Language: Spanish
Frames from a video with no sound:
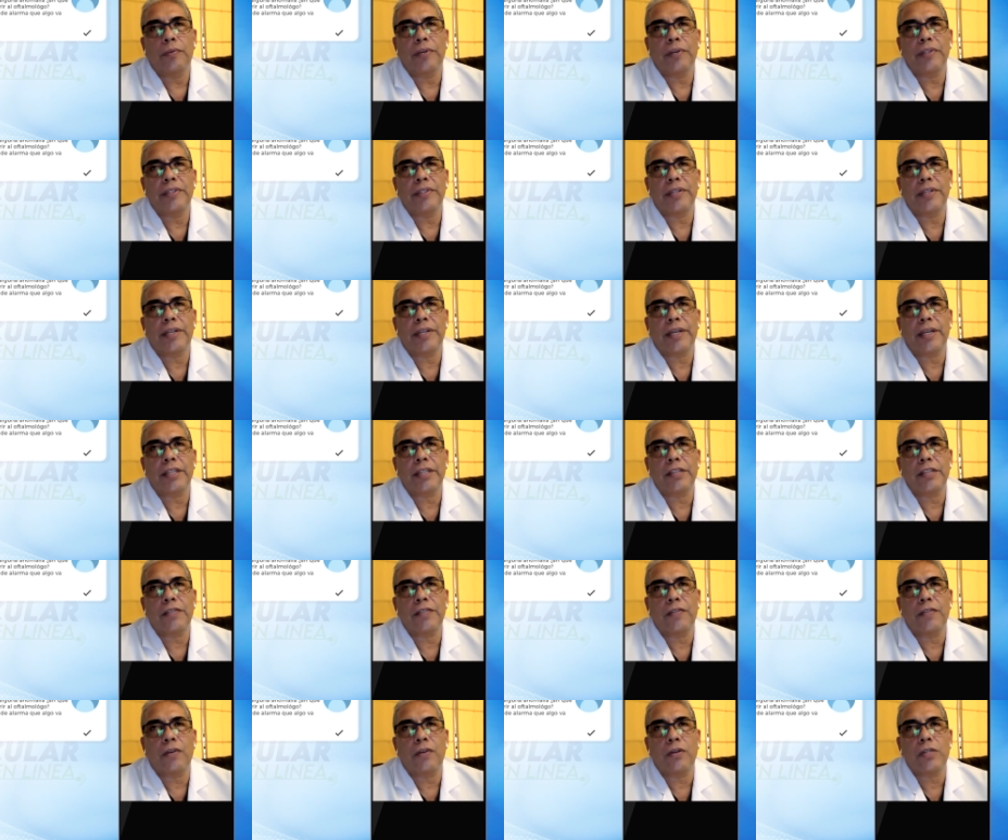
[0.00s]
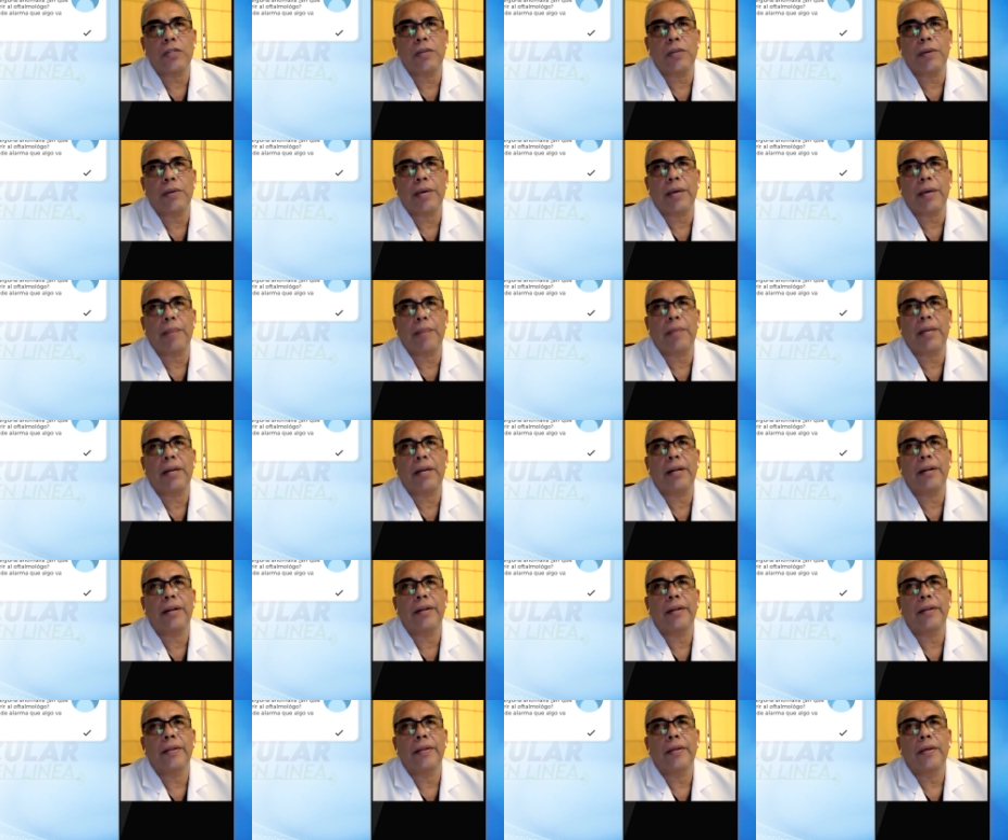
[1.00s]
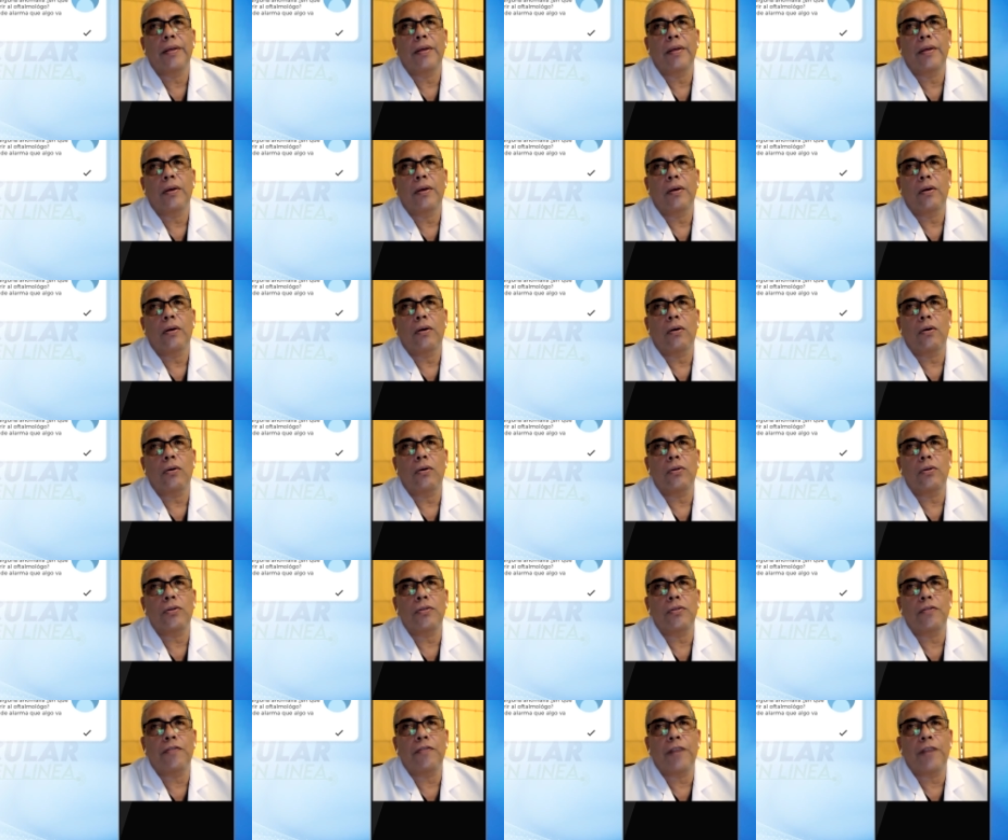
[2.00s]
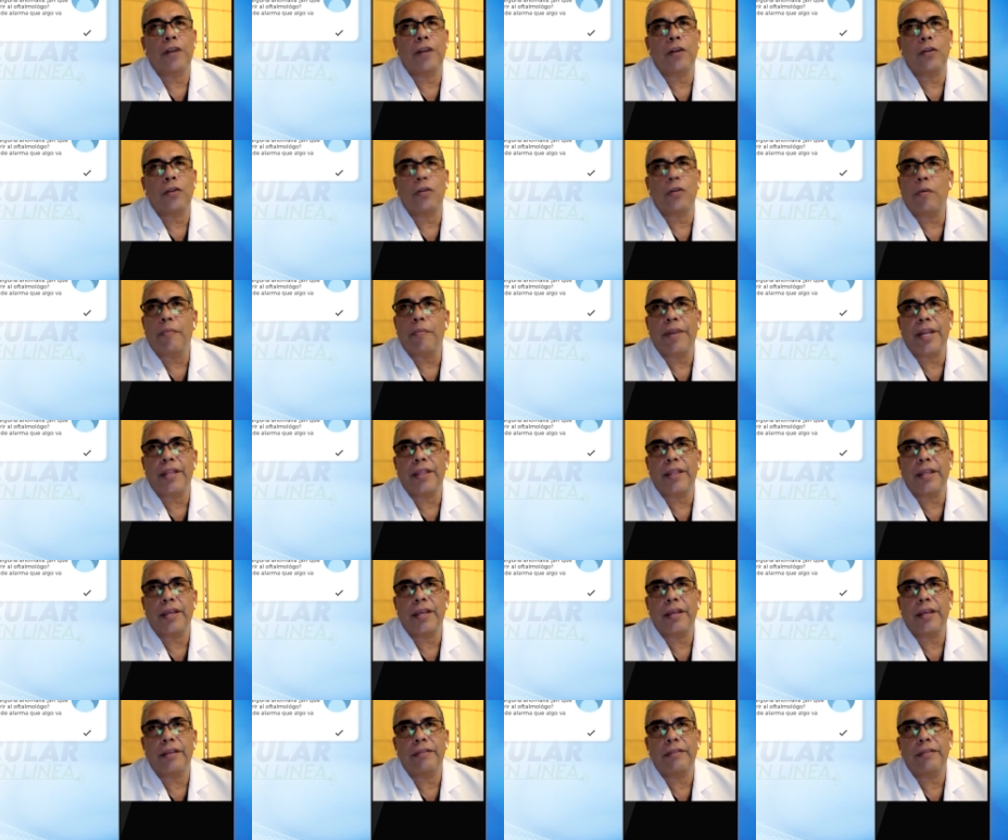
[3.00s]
puede ser que ese foco se va a quemar. O si un faro no prende,